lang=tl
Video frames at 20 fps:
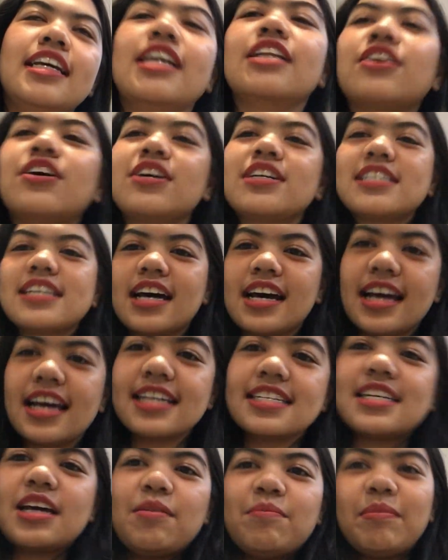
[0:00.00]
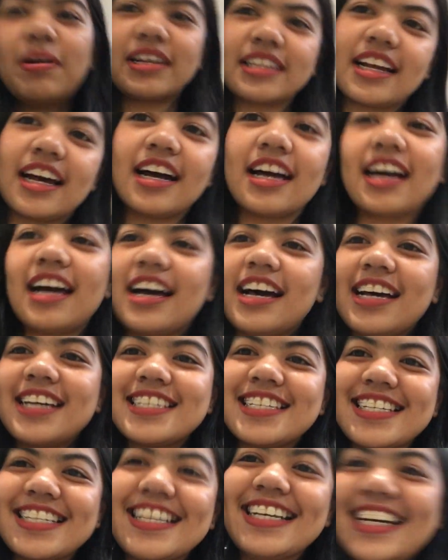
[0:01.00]
dito sa SM
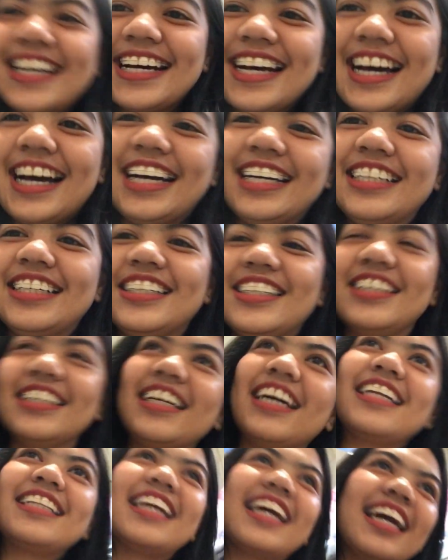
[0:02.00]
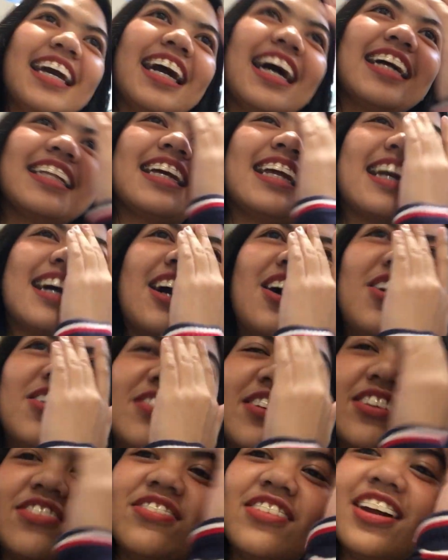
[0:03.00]
Batangas ayun and nahiya talaga
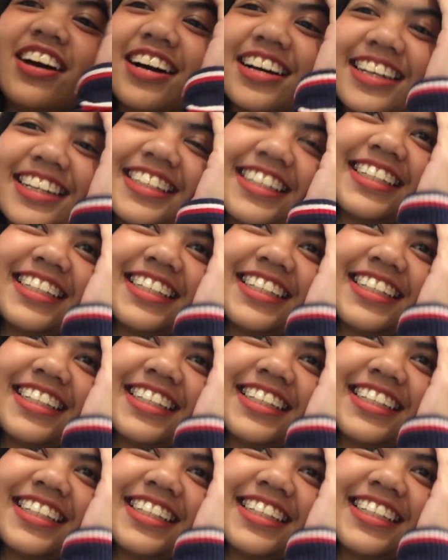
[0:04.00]
ako mag vlog